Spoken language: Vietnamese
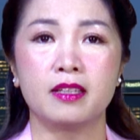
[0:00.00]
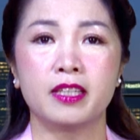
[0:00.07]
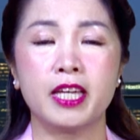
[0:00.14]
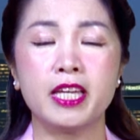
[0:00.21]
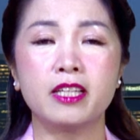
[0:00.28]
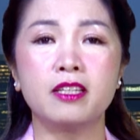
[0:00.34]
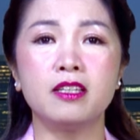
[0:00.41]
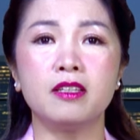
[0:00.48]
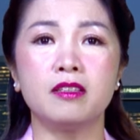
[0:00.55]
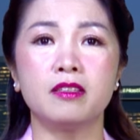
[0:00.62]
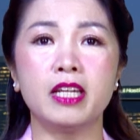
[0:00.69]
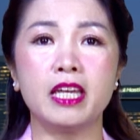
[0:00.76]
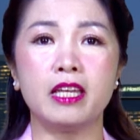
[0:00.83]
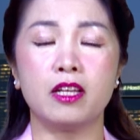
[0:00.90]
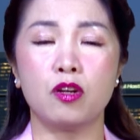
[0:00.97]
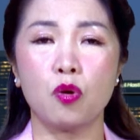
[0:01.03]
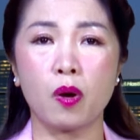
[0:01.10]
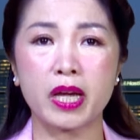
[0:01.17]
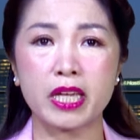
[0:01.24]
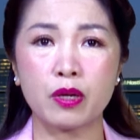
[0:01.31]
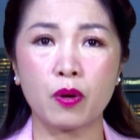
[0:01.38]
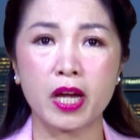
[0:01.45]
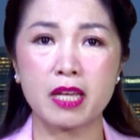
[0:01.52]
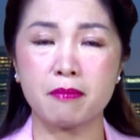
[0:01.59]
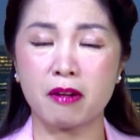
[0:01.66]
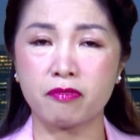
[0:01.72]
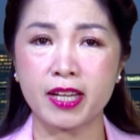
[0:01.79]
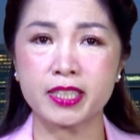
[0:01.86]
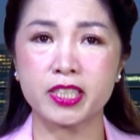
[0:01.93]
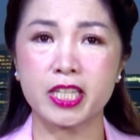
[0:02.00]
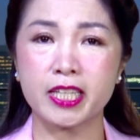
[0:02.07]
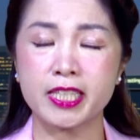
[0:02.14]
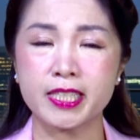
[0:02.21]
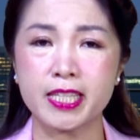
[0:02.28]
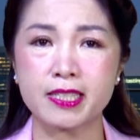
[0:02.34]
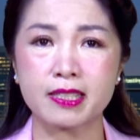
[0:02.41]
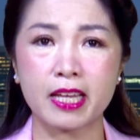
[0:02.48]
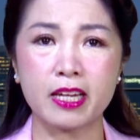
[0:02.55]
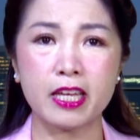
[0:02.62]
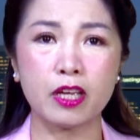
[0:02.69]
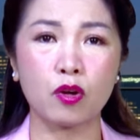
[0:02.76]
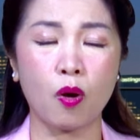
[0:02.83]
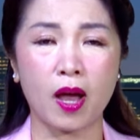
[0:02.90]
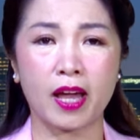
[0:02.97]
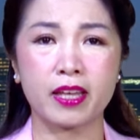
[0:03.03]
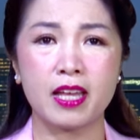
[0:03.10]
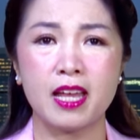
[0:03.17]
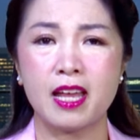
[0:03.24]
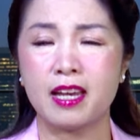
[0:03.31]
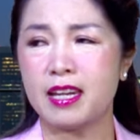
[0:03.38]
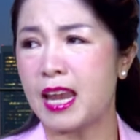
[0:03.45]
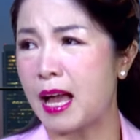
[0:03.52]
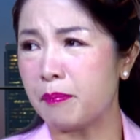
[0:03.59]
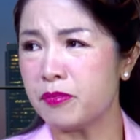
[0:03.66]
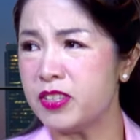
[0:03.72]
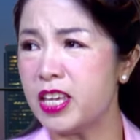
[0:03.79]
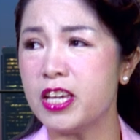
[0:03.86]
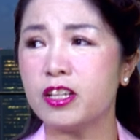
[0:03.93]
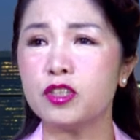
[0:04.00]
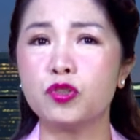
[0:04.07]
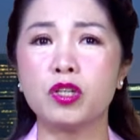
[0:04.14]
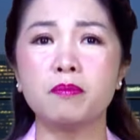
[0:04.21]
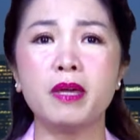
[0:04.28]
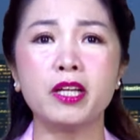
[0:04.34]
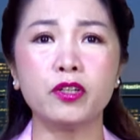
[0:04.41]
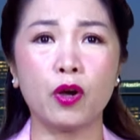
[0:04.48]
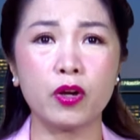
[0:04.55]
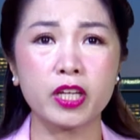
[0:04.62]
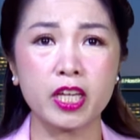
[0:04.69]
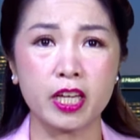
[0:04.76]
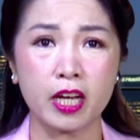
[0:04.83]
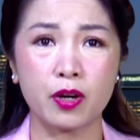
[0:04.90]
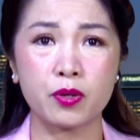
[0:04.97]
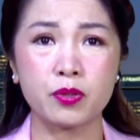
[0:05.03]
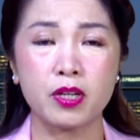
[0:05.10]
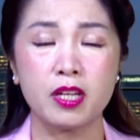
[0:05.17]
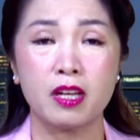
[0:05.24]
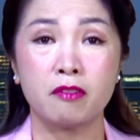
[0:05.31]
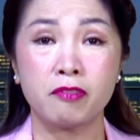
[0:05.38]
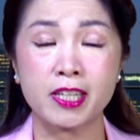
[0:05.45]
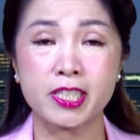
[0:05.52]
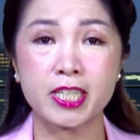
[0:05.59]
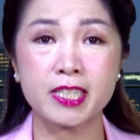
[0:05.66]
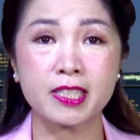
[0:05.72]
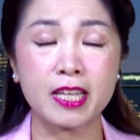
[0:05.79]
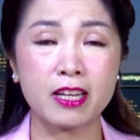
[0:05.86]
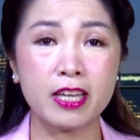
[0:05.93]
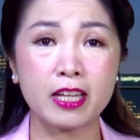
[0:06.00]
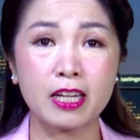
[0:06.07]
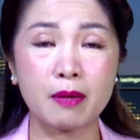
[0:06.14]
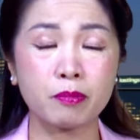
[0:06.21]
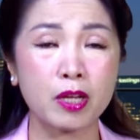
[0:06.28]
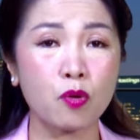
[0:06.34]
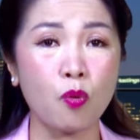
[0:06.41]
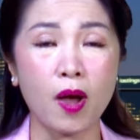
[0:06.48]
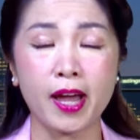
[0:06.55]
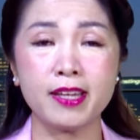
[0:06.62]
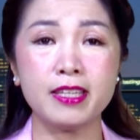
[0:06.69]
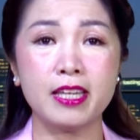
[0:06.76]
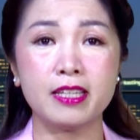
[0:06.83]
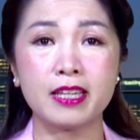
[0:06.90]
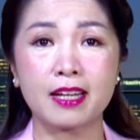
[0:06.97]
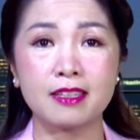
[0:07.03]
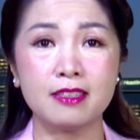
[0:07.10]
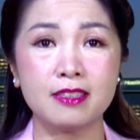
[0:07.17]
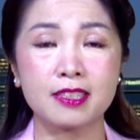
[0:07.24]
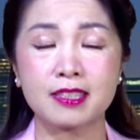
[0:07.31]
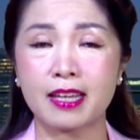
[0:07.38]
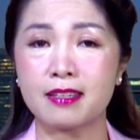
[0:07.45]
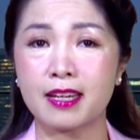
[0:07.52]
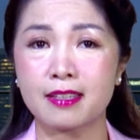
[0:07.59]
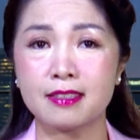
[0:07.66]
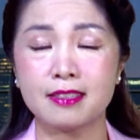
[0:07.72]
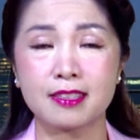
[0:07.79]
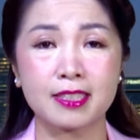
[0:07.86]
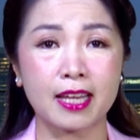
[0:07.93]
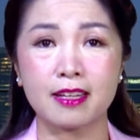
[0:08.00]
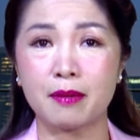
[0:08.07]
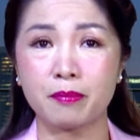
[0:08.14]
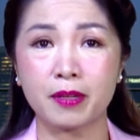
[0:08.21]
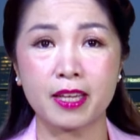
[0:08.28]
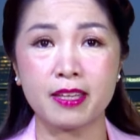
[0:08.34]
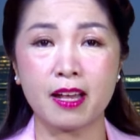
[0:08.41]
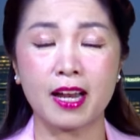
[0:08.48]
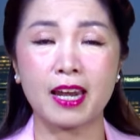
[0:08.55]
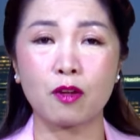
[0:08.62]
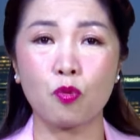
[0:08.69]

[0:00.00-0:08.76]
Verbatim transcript: khi cứ đi loay hoay mà phát triển cái chiếc xe điện hoài làm gì có chuyện biến đổi khí hậu phát triển xe điện làm cái quái gì năng lượng xanh năng lượng sạch làm cái giá là